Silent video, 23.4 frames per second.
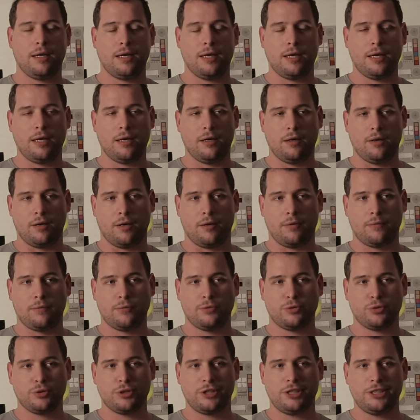Alors,
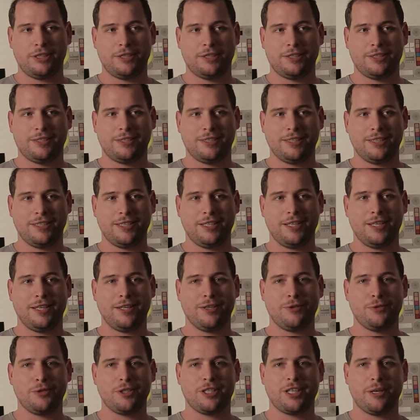on dit que
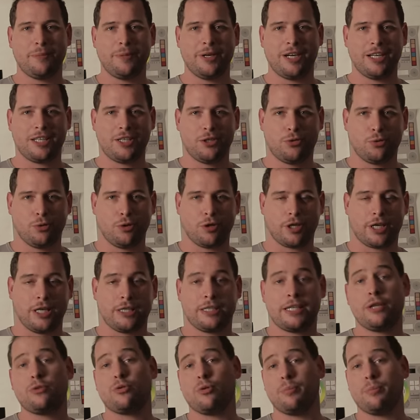c'est une caméra qui tourne en 4K,